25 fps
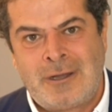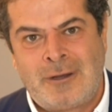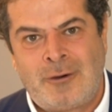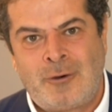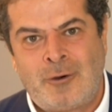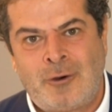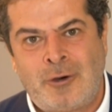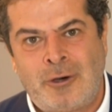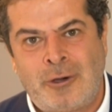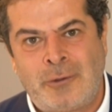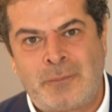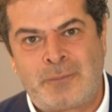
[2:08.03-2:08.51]

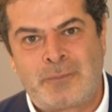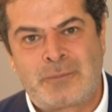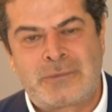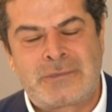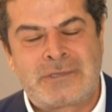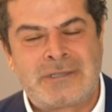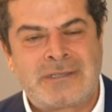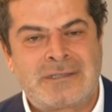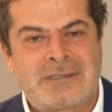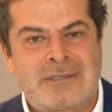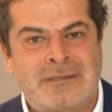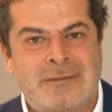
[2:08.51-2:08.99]
Hop
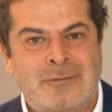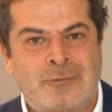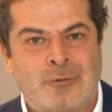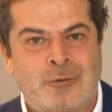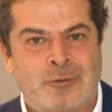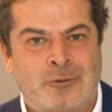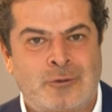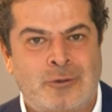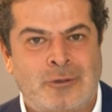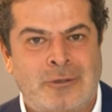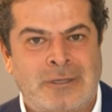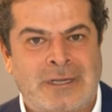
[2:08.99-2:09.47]
sizi
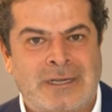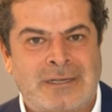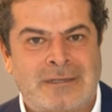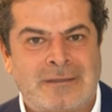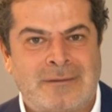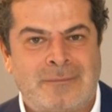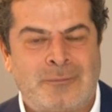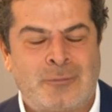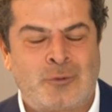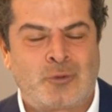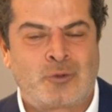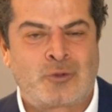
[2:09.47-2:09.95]
tutuyorlar
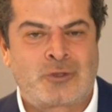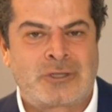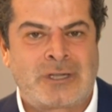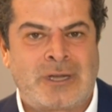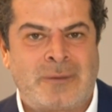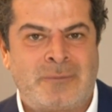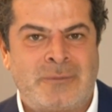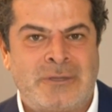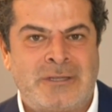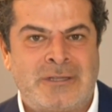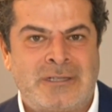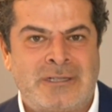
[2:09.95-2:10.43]
bir
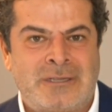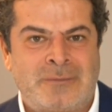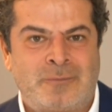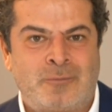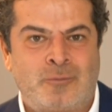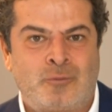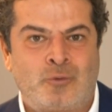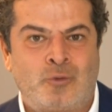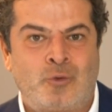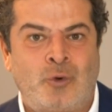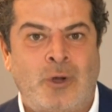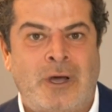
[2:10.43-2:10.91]
uçağa
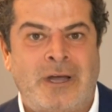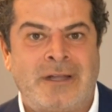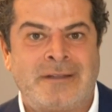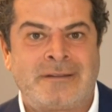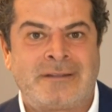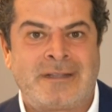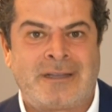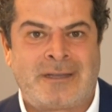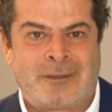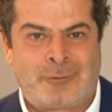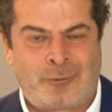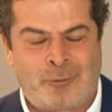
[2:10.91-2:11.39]
bindirip
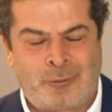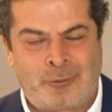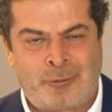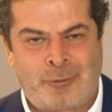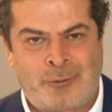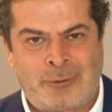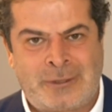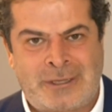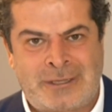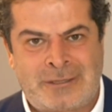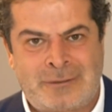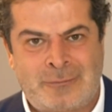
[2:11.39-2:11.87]
Ruanda'ya
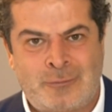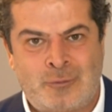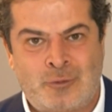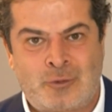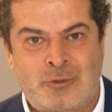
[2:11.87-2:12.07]
yolluyorlar.